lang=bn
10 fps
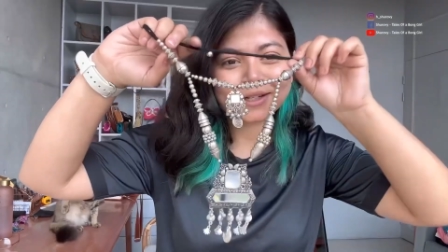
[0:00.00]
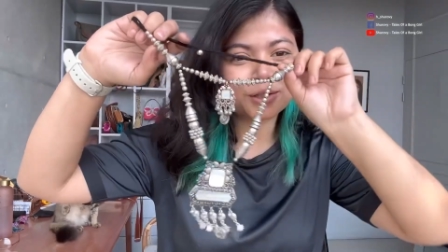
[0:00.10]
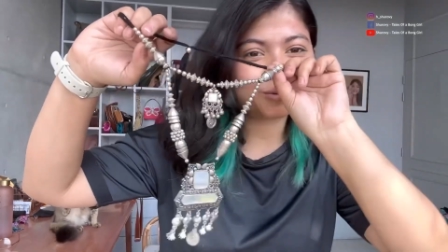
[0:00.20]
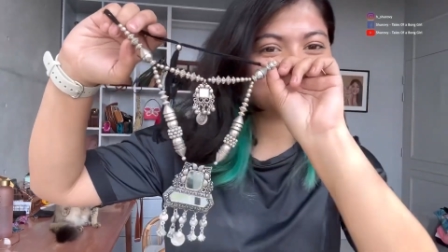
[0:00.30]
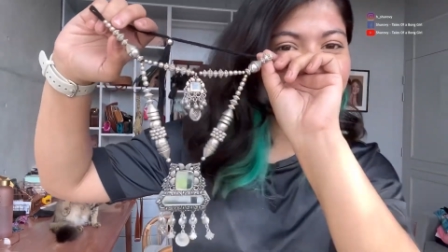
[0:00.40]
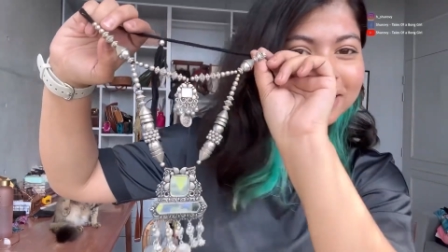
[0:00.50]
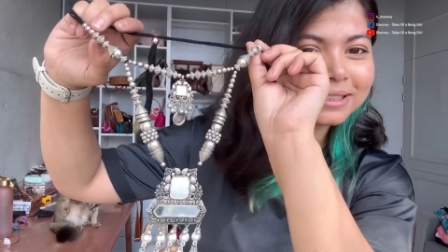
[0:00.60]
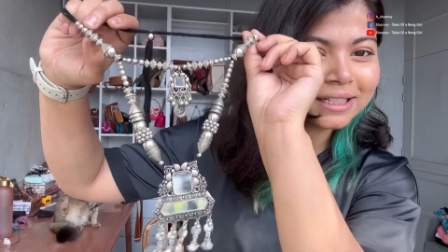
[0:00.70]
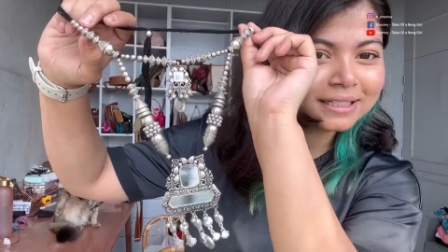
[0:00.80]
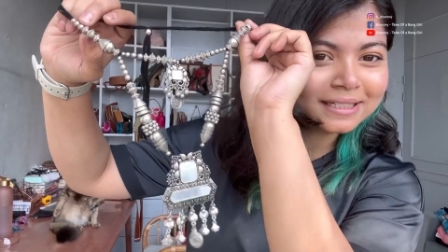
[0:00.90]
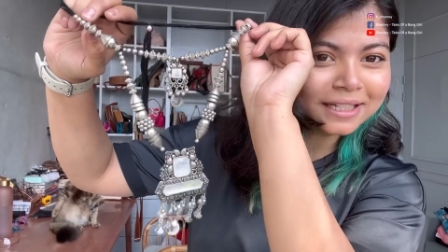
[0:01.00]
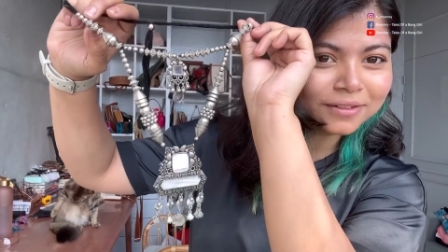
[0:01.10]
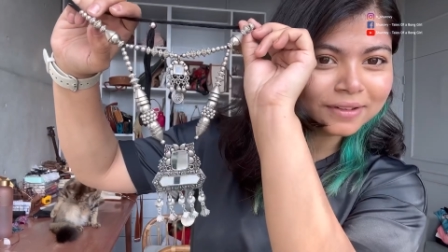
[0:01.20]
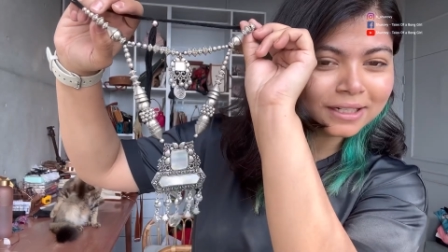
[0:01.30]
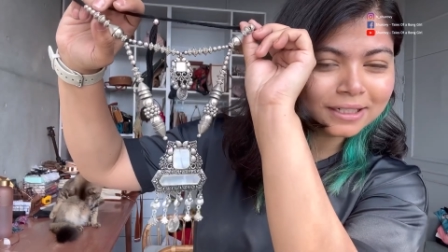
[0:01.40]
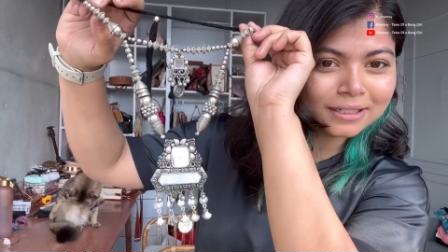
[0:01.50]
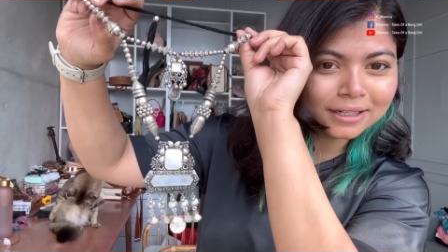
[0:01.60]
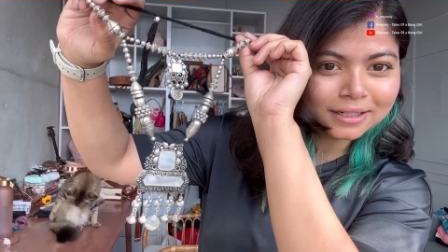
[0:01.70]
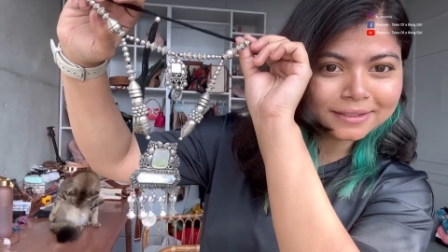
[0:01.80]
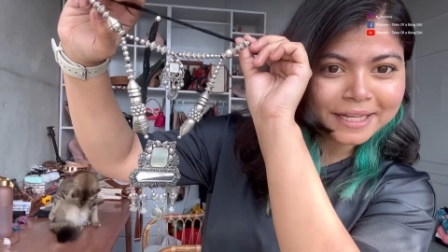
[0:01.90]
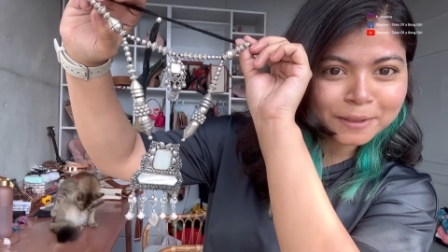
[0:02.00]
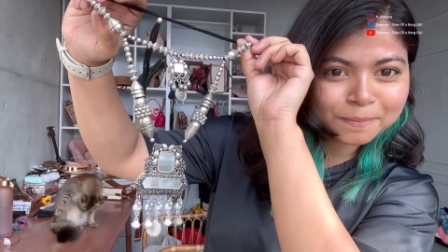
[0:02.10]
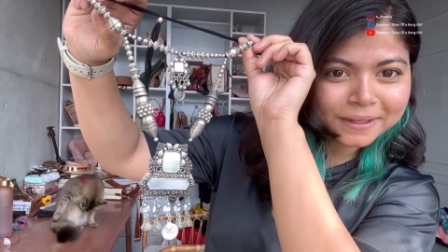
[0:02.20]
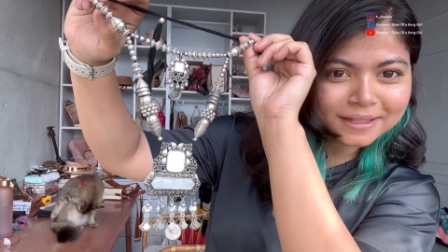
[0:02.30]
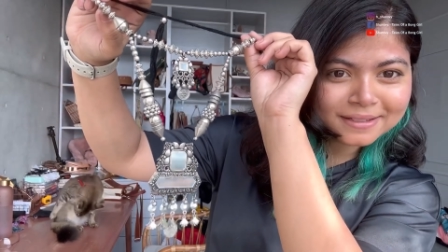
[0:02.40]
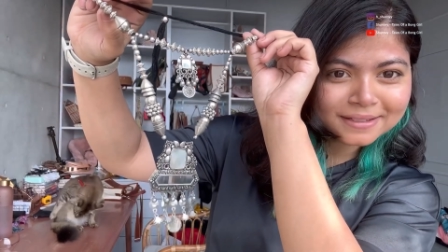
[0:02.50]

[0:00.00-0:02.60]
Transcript: এটা খুব সুন্দর একটা সিলভার নেক পিস